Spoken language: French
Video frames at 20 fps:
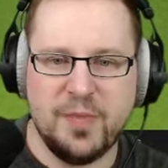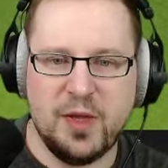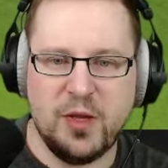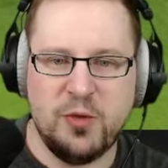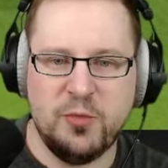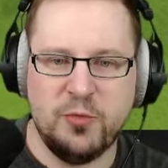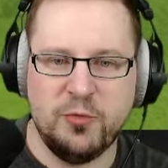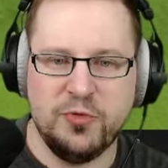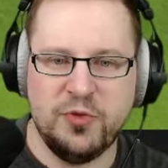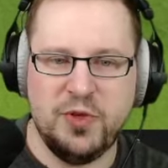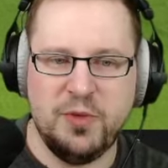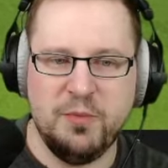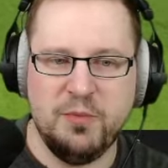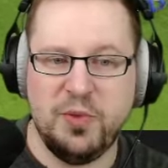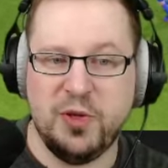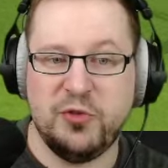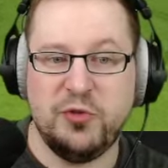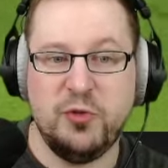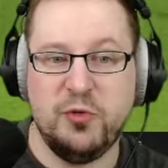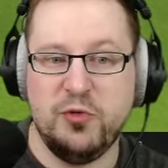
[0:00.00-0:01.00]
Comme on dit,
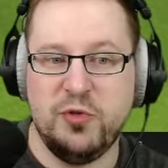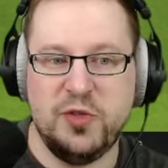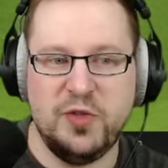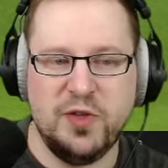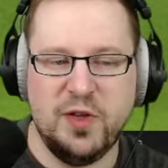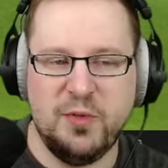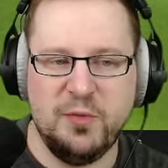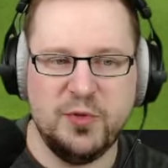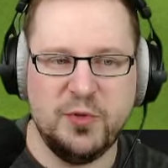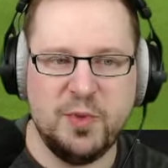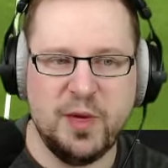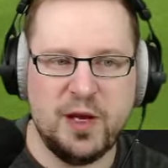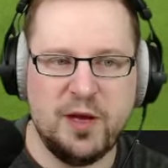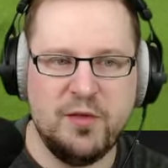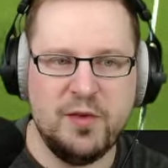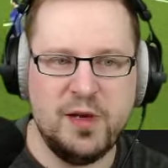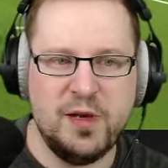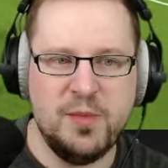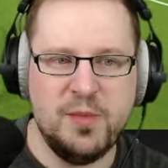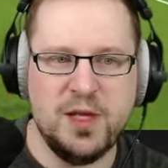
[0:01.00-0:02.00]
personne ne dit ça mais c'est pas
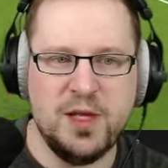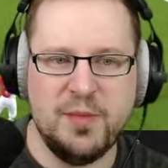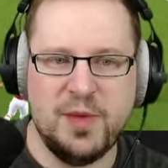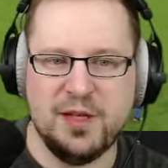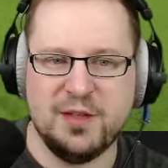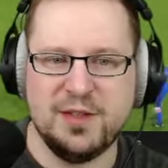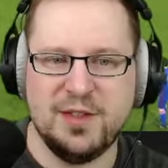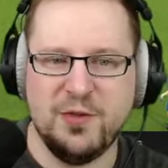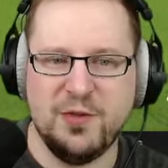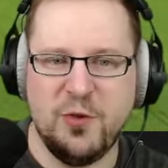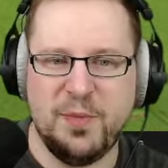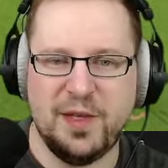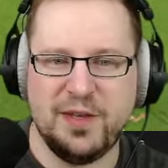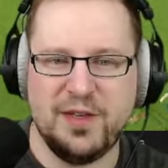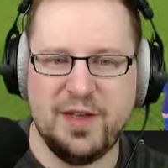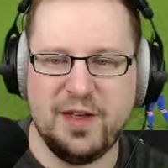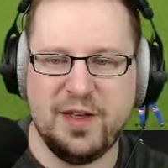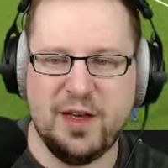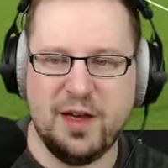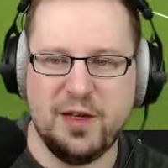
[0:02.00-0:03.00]
grave. La miniamal, qui repasse
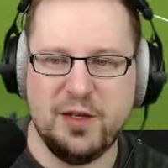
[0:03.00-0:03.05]
derrière